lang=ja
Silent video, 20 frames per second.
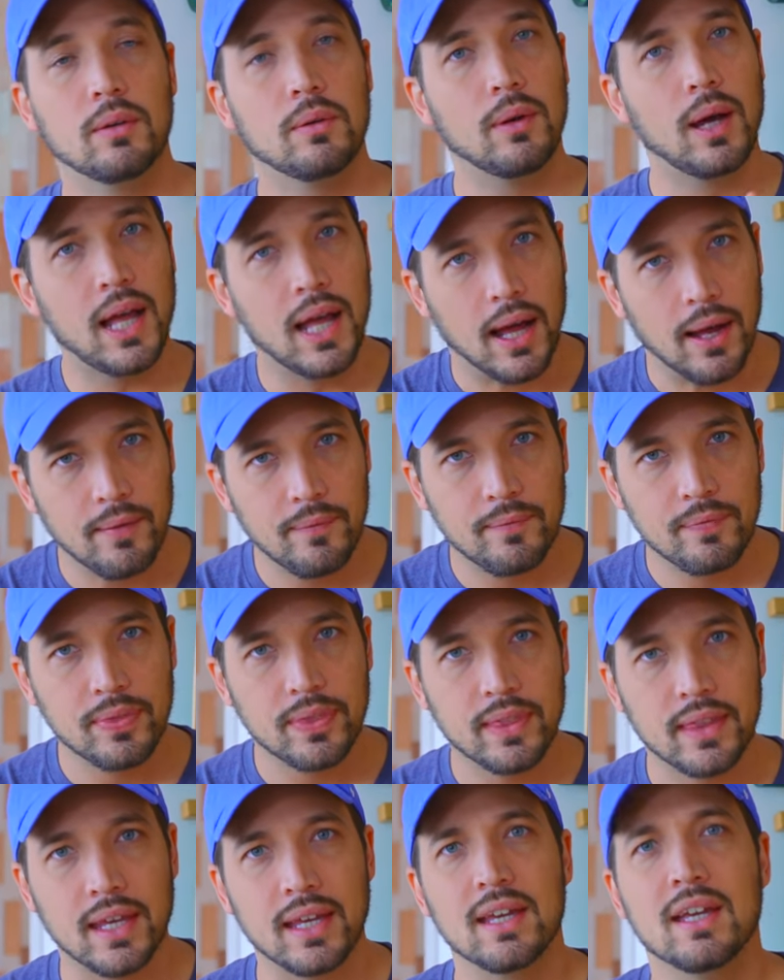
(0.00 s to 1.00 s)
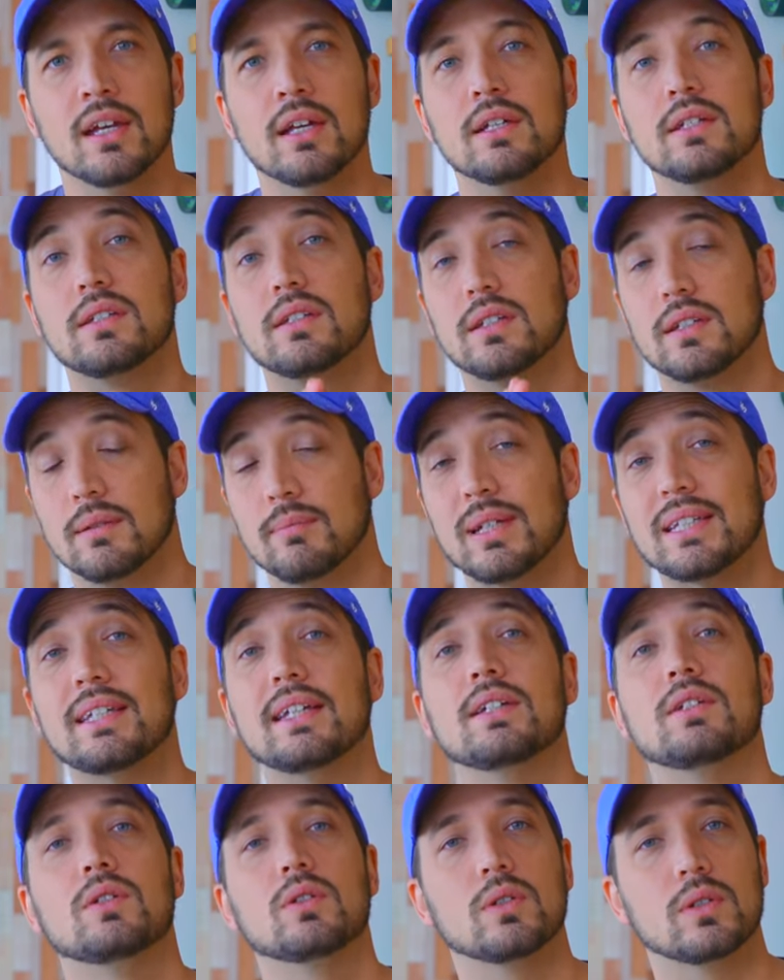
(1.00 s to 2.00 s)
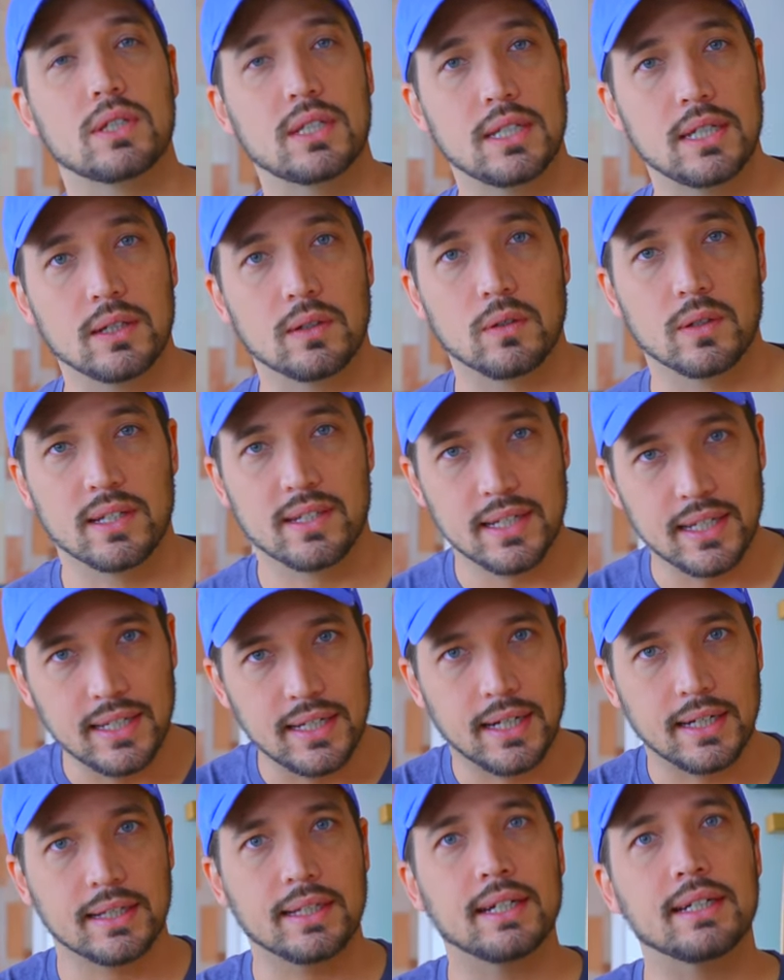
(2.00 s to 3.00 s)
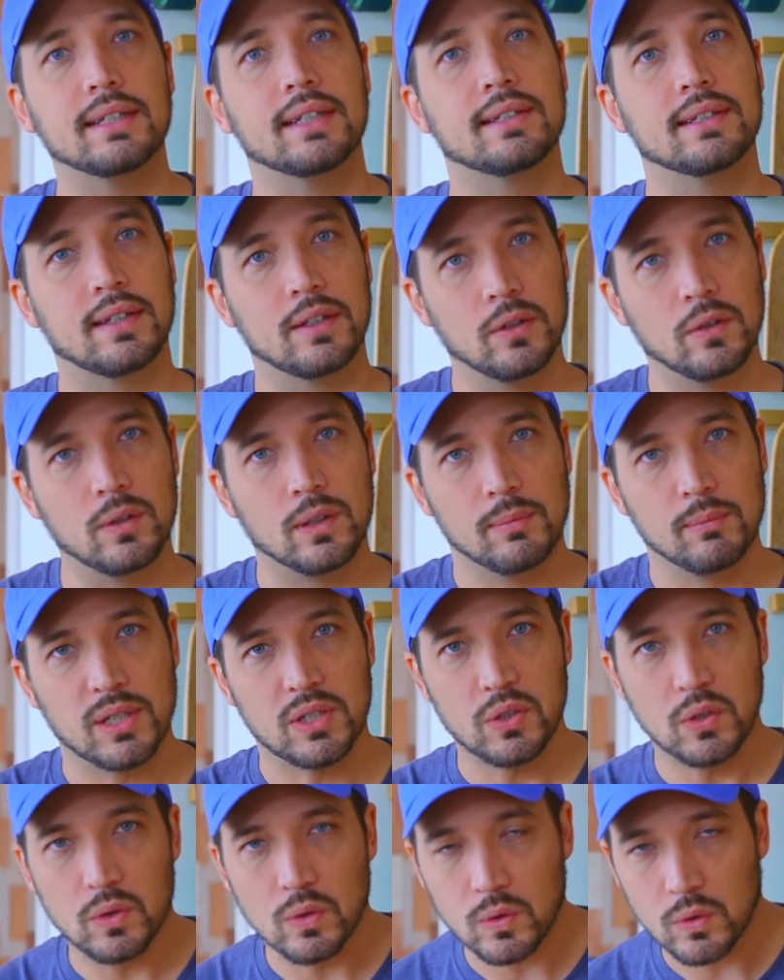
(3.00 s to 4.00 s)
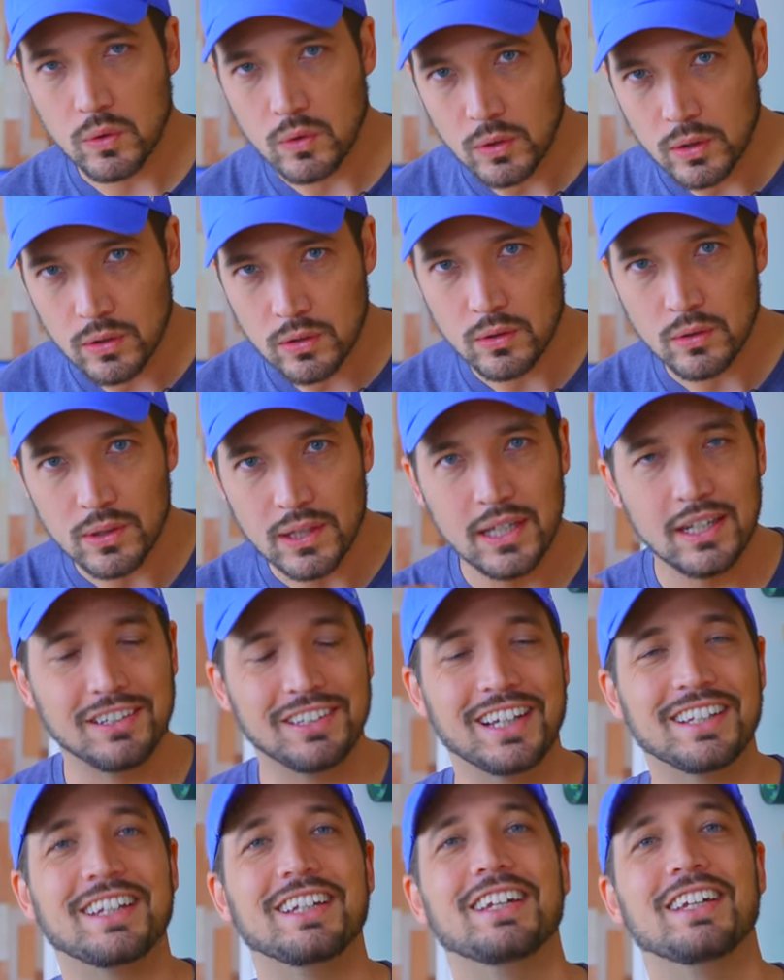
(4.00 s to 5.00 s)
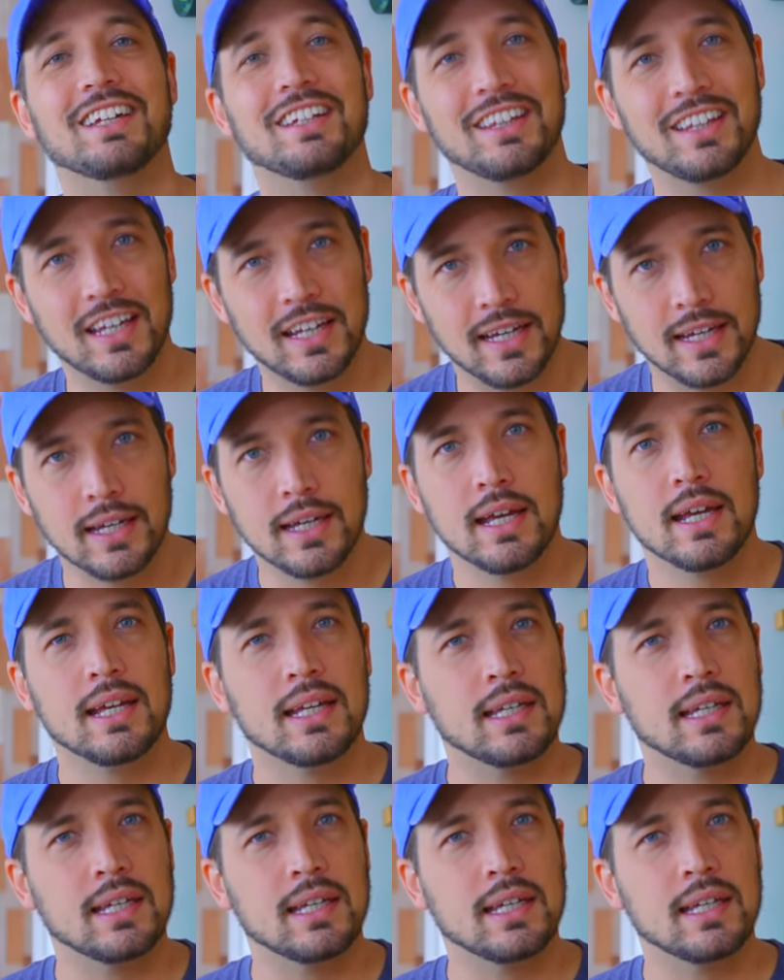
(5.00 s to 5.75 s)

はね、すいません上司、これぜひやりたいんですけど、今ちょっとこういう予定を立てていて、